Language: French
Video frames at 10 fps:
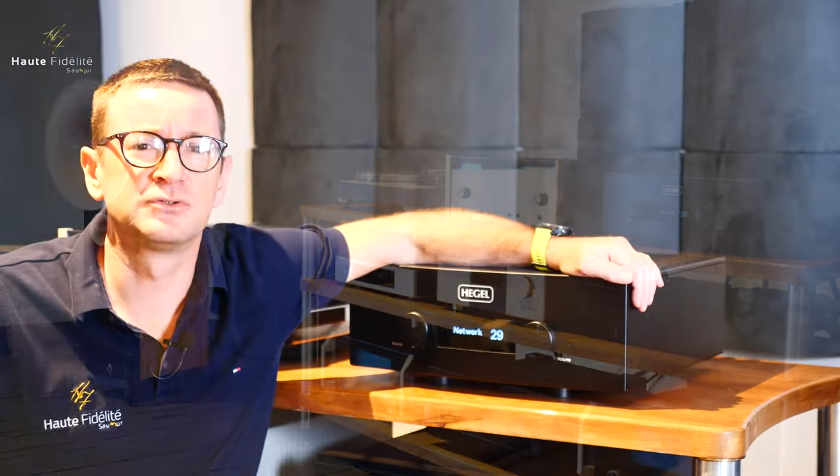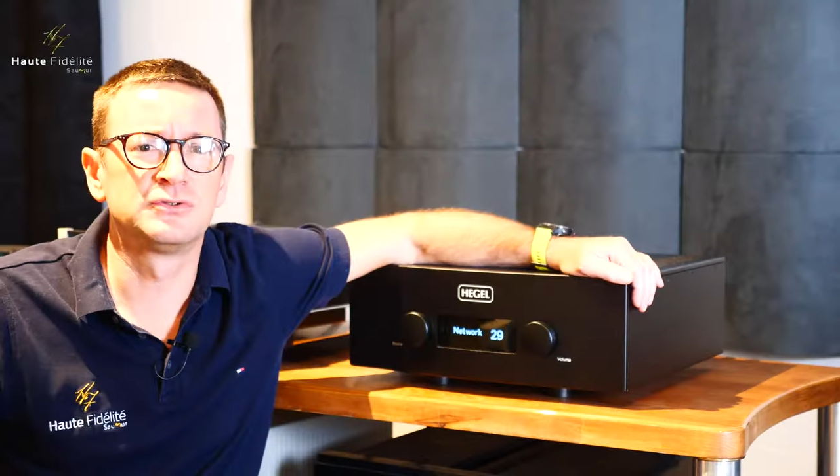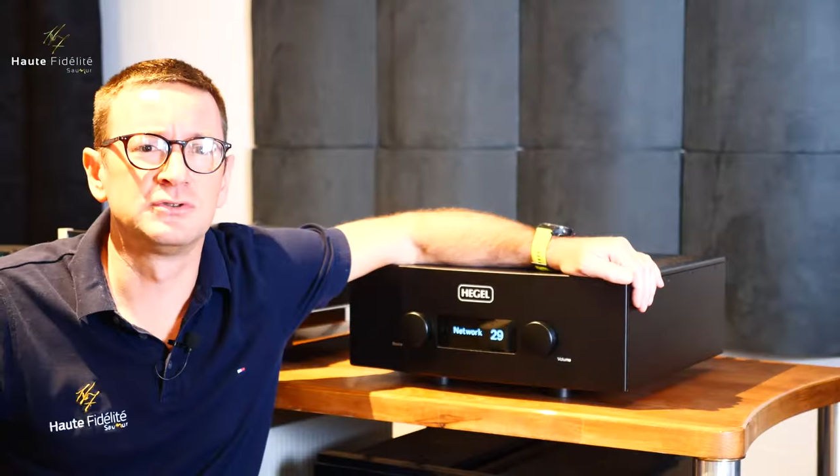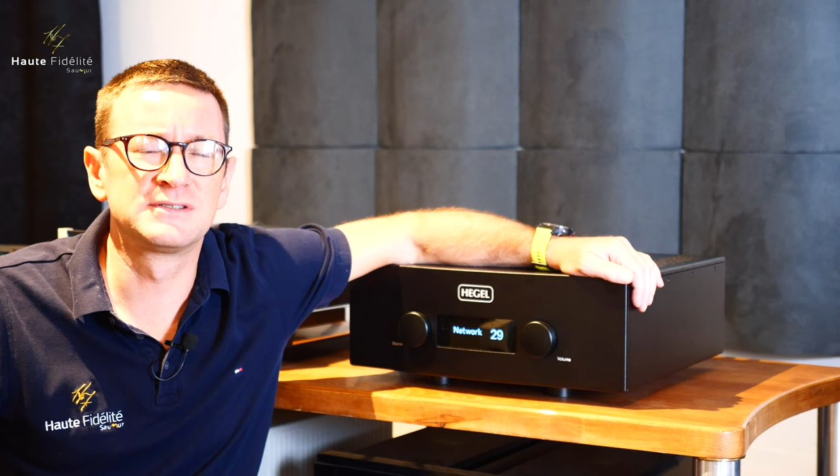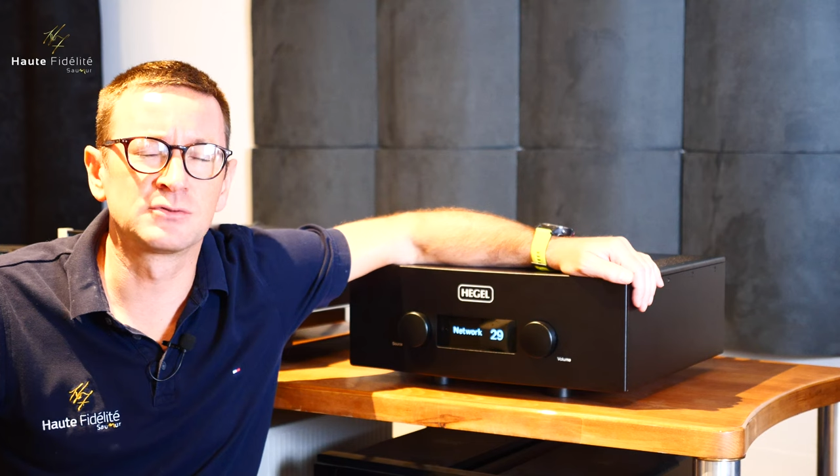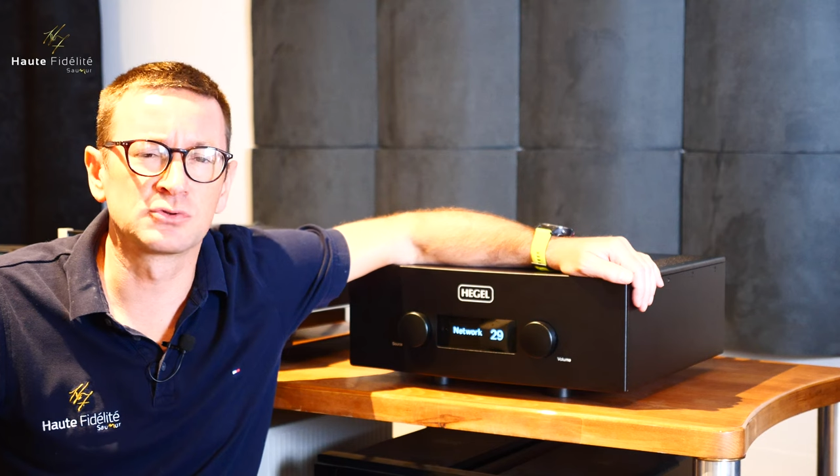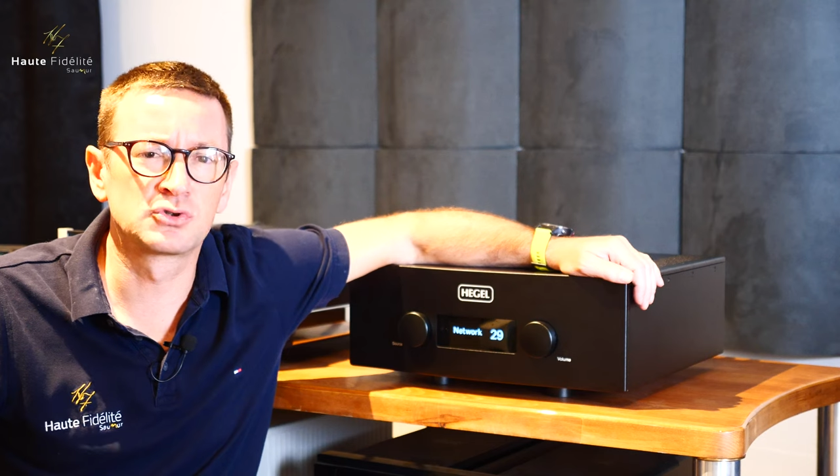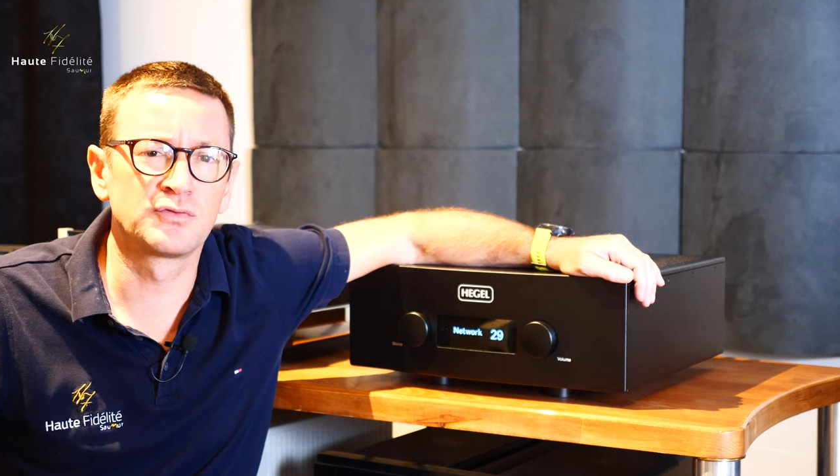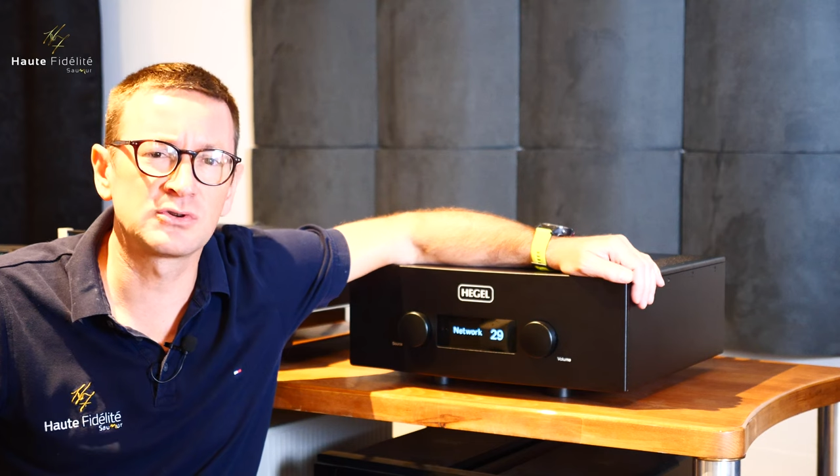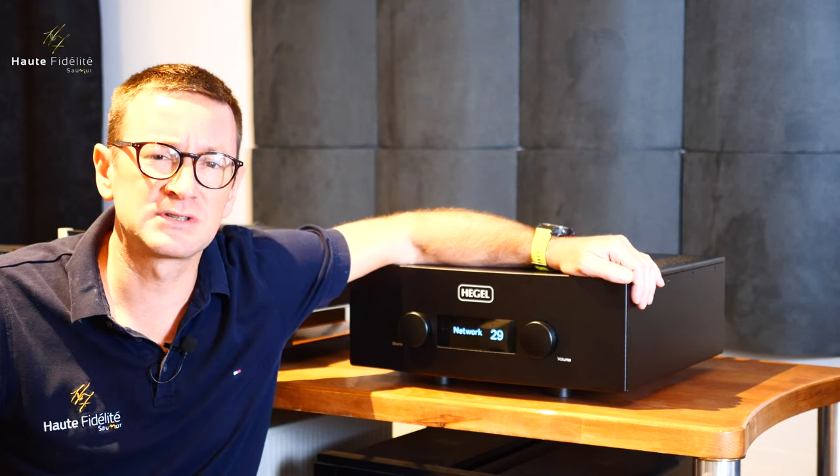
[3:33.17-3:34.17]
nous
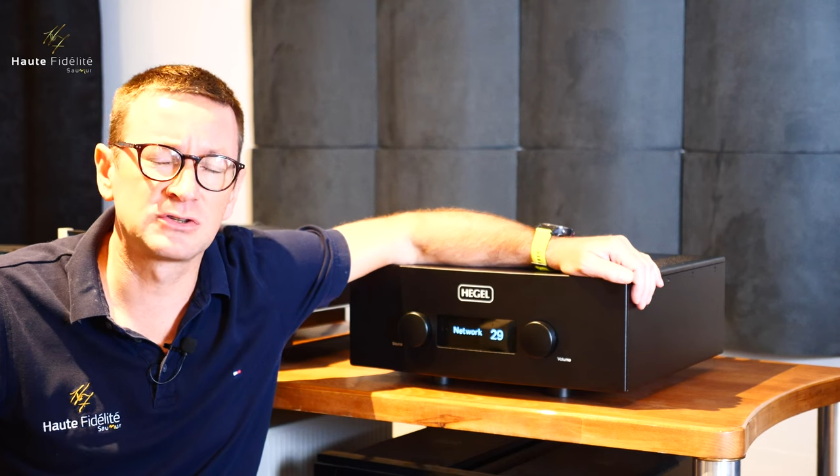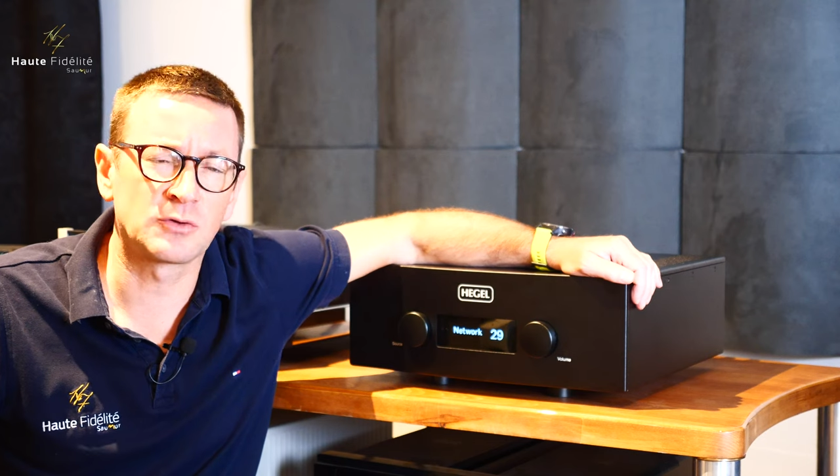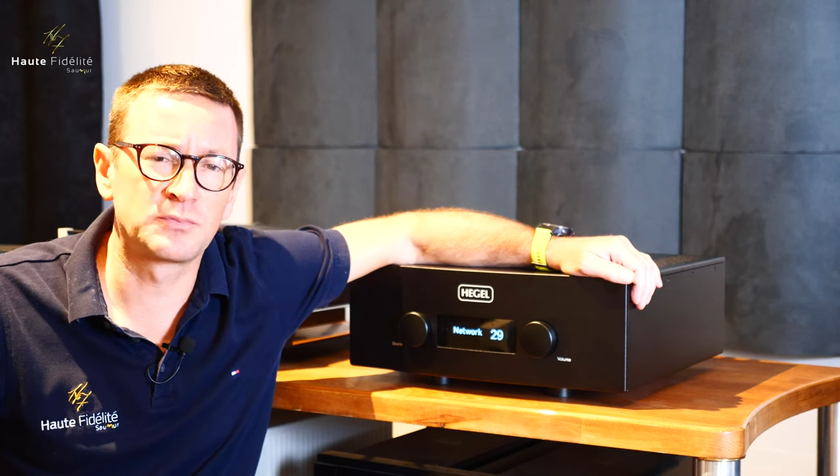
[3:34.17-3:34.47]
utilisons souvent